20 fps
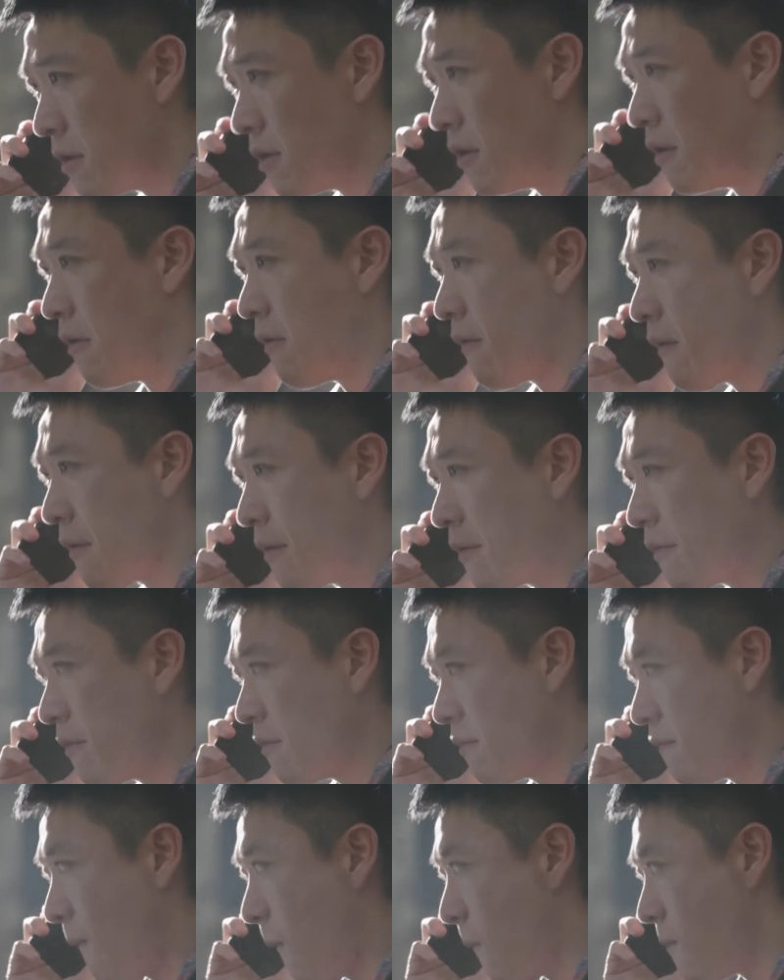哎呦，
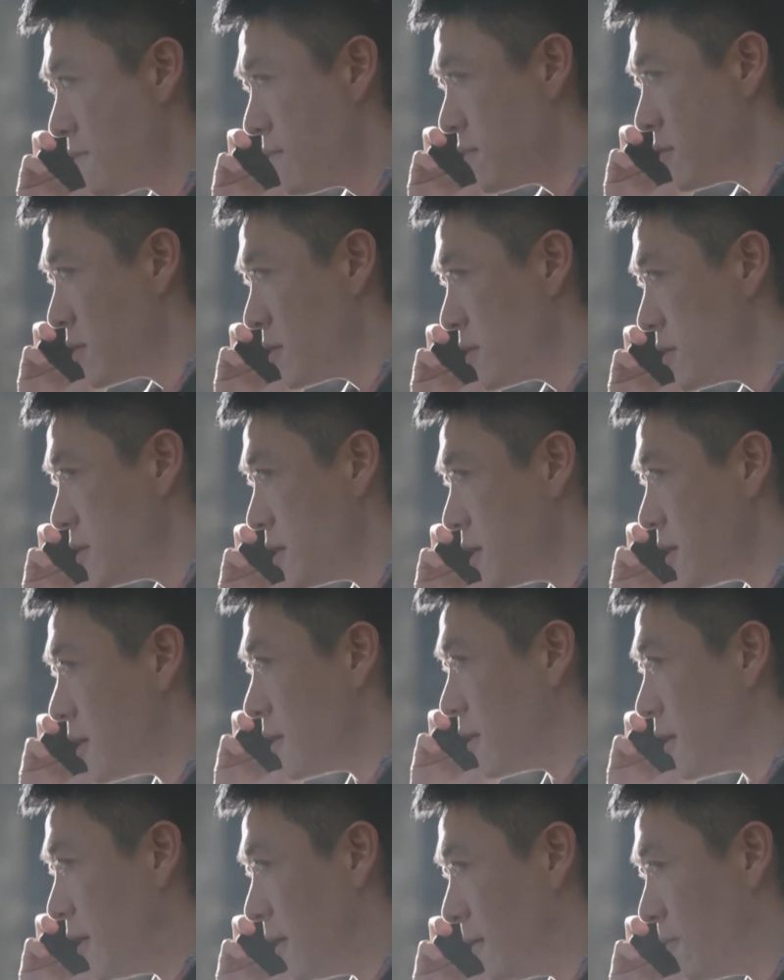叶
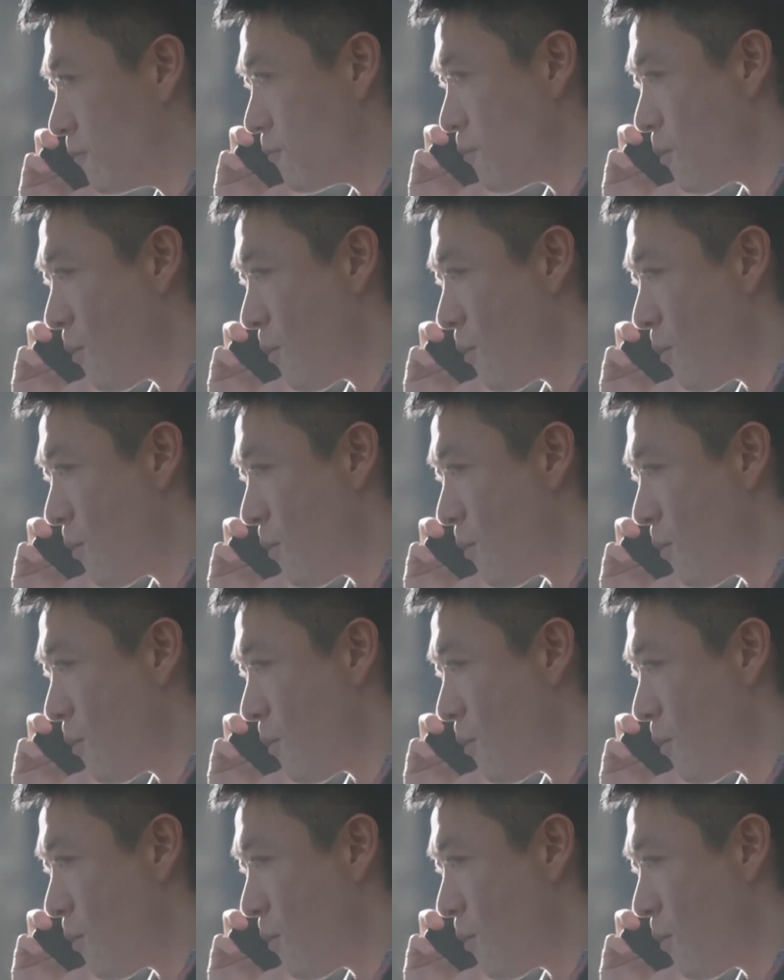先生，